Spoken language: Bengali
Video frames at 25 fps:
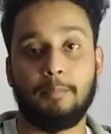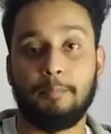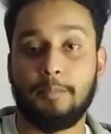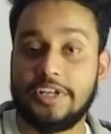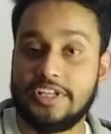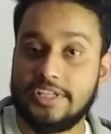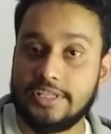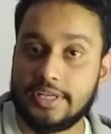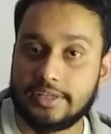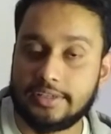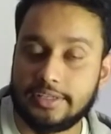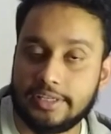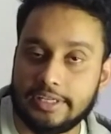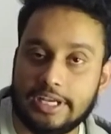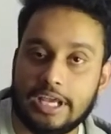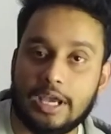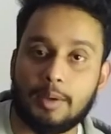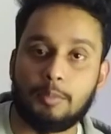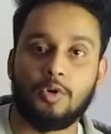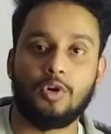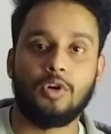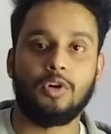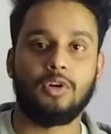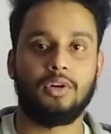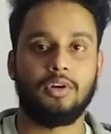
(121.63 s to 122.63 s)
মিডিয়াটেক
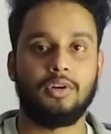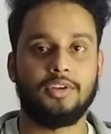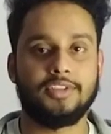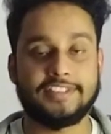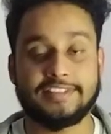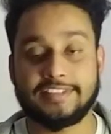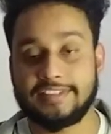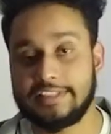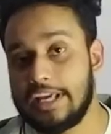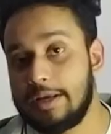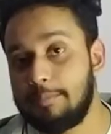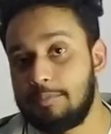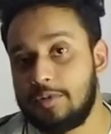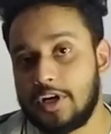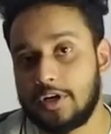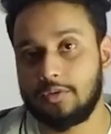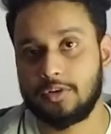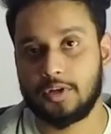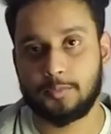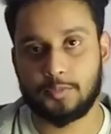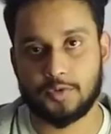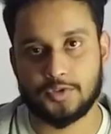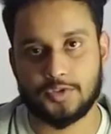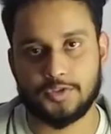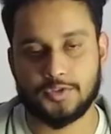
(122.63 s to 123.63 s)
এবং
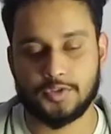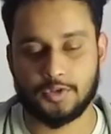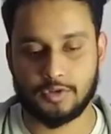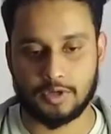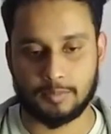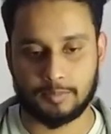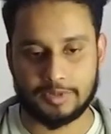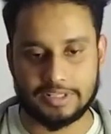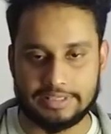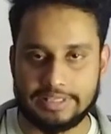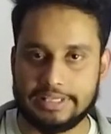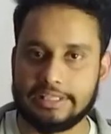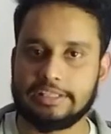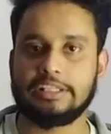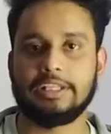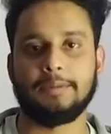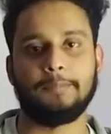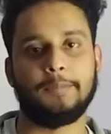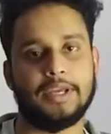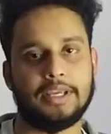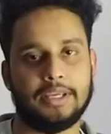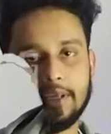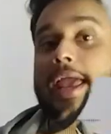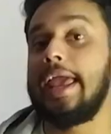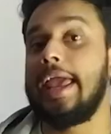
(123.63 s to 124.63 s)
স্ন্যাপড্রাগনের প্রসেসরও আমরা দেখতে
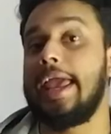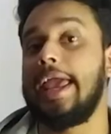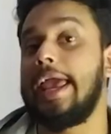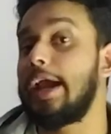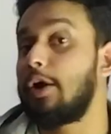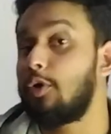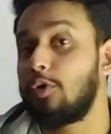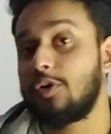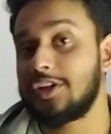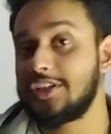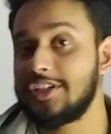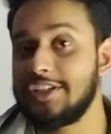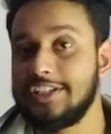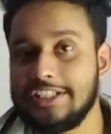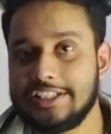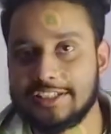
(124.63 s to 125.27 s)
পাই এখন আসি